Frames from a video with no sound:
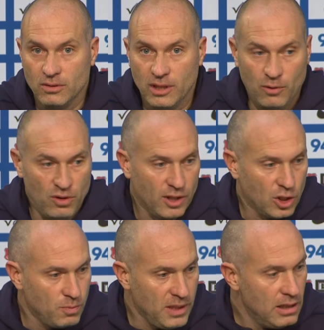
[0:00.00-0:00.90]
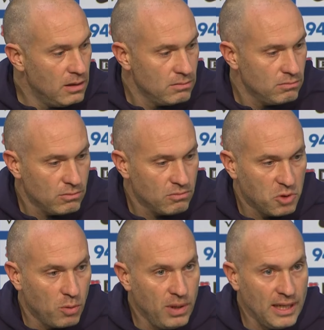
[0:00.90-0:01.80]
Und dadurch war das Spiel
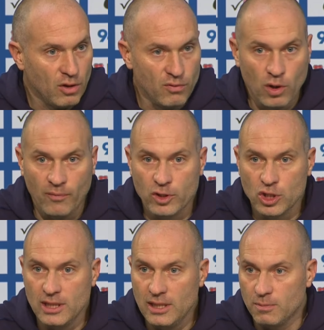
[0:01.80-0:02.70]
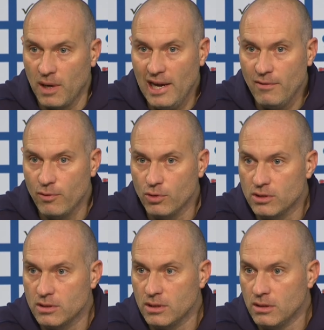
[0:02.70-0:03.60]
komplett auf den Kopf gestellt,
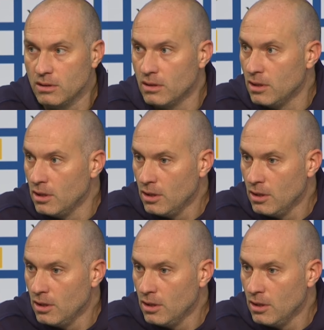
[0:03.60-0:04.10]
beeinflusst in,